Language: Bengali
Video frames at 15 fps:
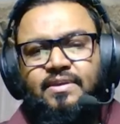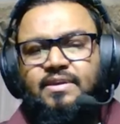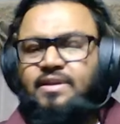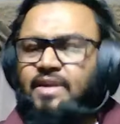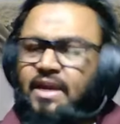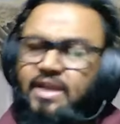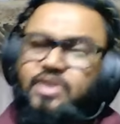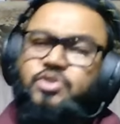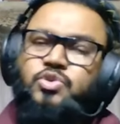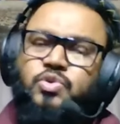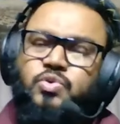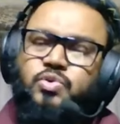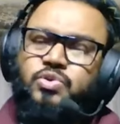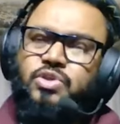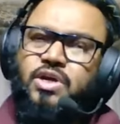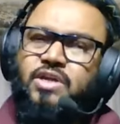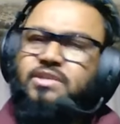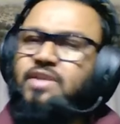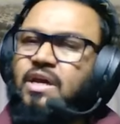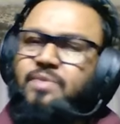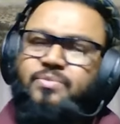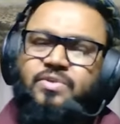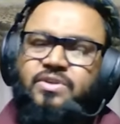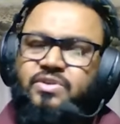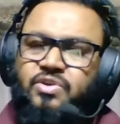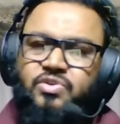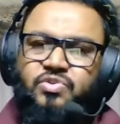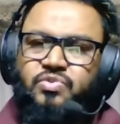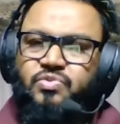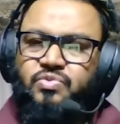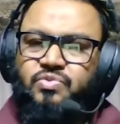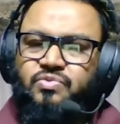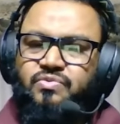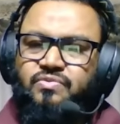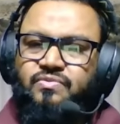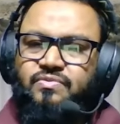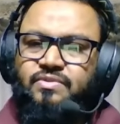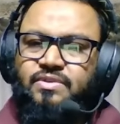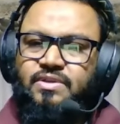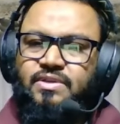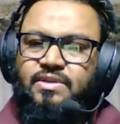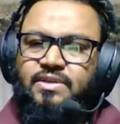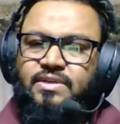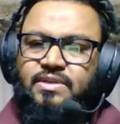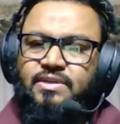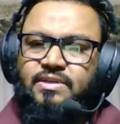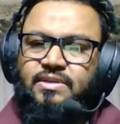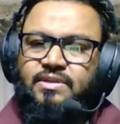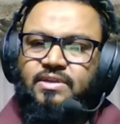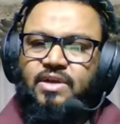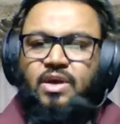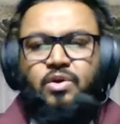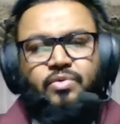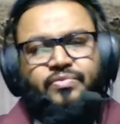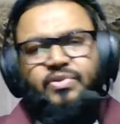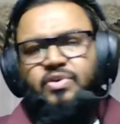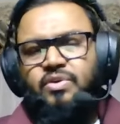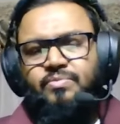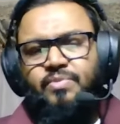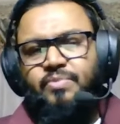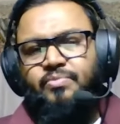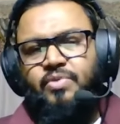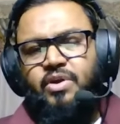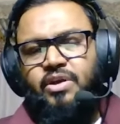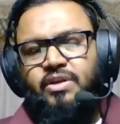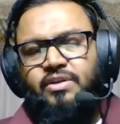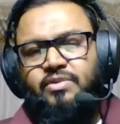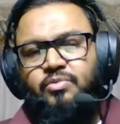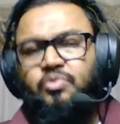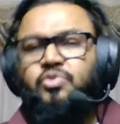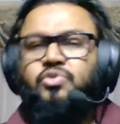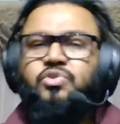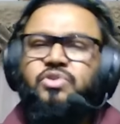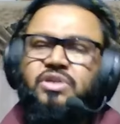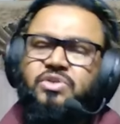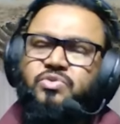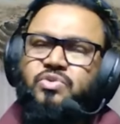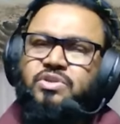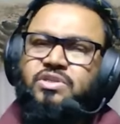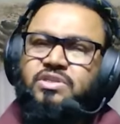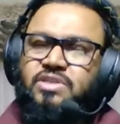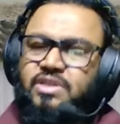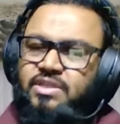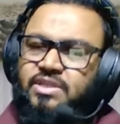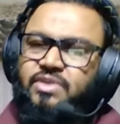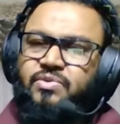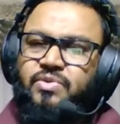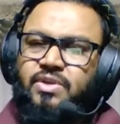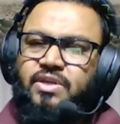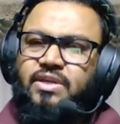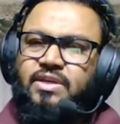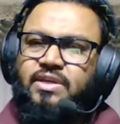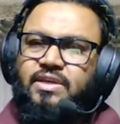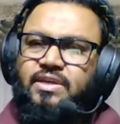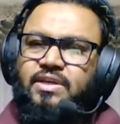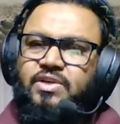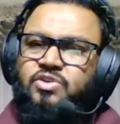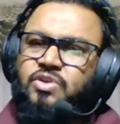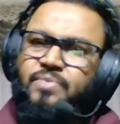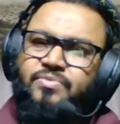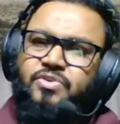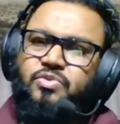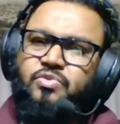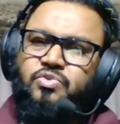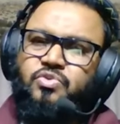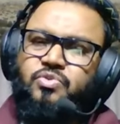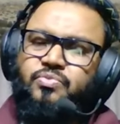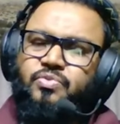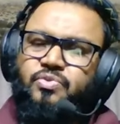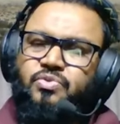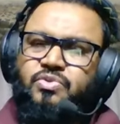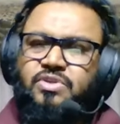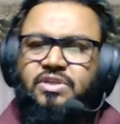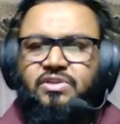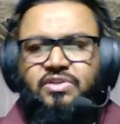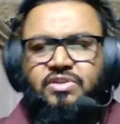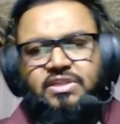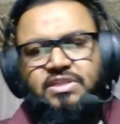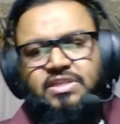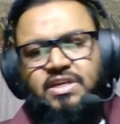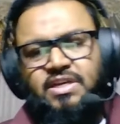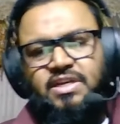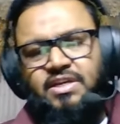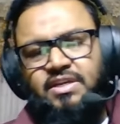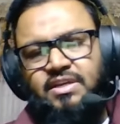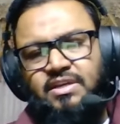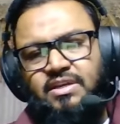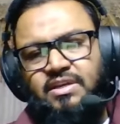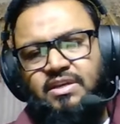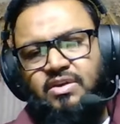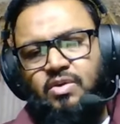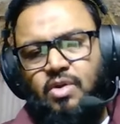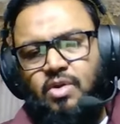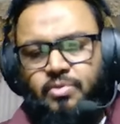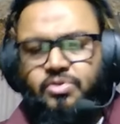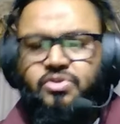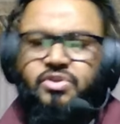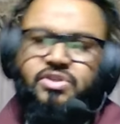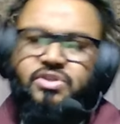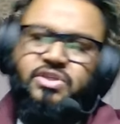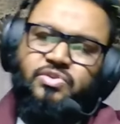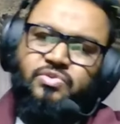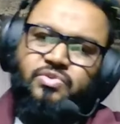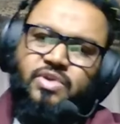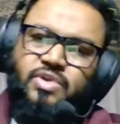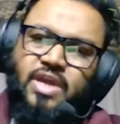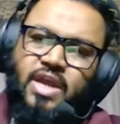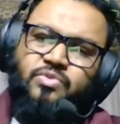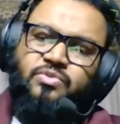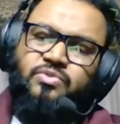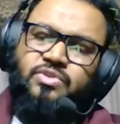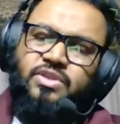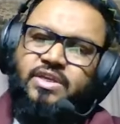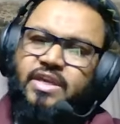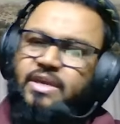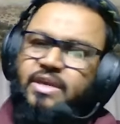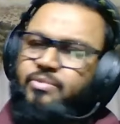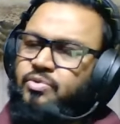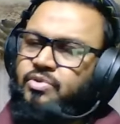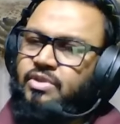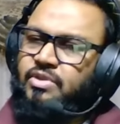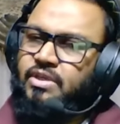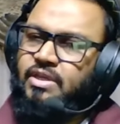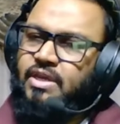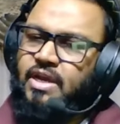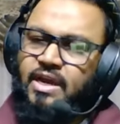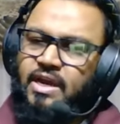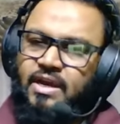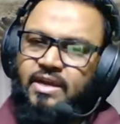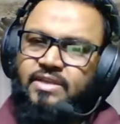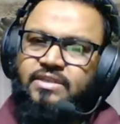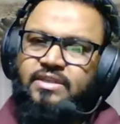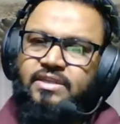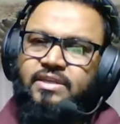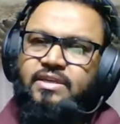লাগে যোগ্যতা তারপরে যাওয়ার সুযোগ হফি গট মাই পয়েন্ট উন্নত দেশগুলোতে যাইতে হলে সবচেয়ে গুরুত্বপূর্ণ যেটা যেতে চাই অবশ্যই সেজন্য এখন থেকে এই মুহূর্ত থেকে আয়েলসে